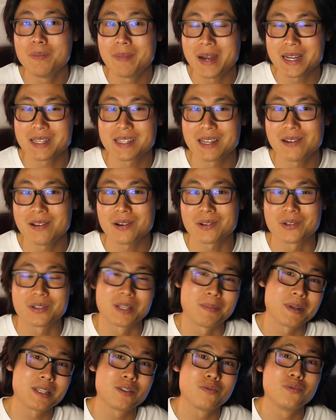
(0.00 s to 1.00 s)
miles à l'heure, je ne
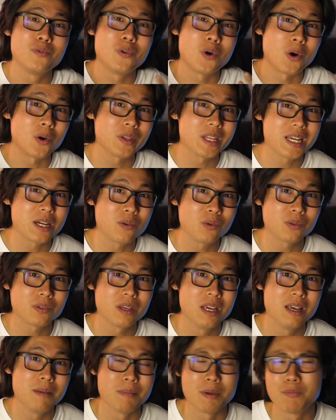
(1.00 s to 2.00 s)
sais pas si vous vous rendez compte,
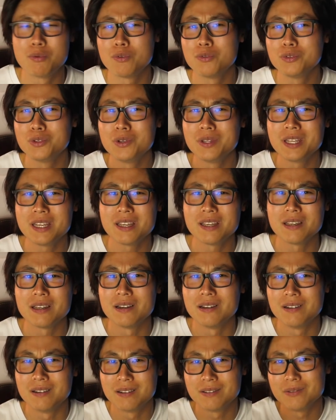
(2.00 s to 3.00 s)
mais pour vous donner
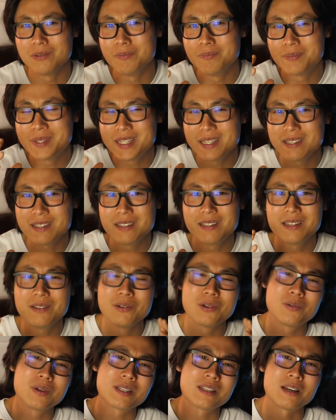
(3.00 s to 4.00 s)
euh, une petite idée
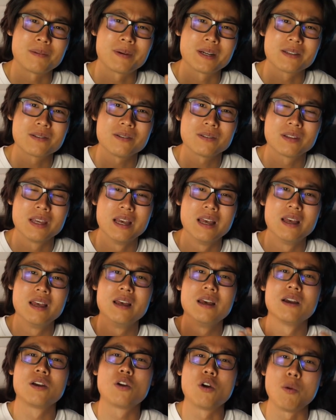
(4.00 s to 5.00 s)
de quoi ça représente,
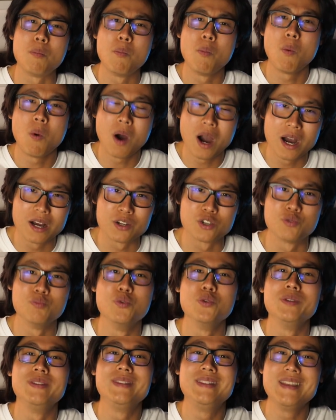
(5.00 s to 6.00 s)
quand moi je
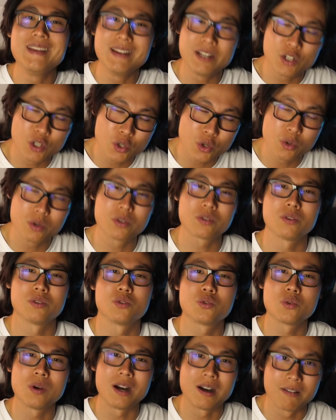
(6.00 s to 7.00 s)
me déchausse
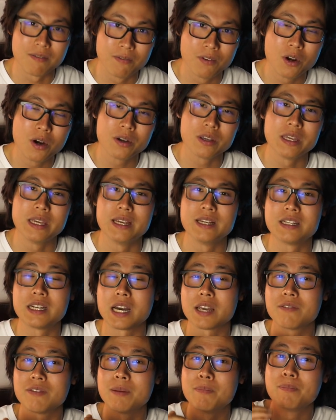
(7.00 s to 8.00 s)
sur un vlog et que
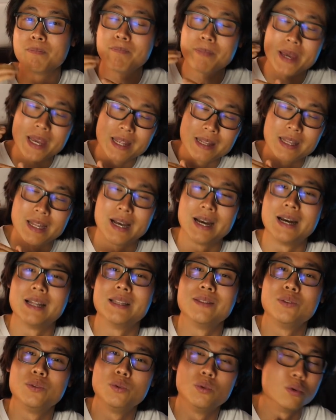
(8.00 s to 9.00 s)
j'arrive à peine à
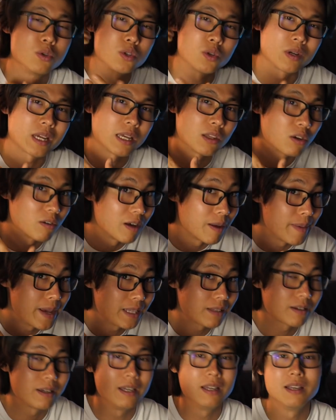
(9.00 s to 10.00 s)
280
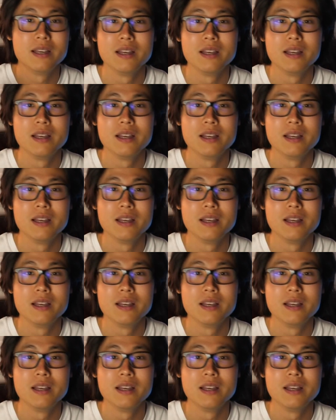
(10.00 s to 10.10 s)
mètres,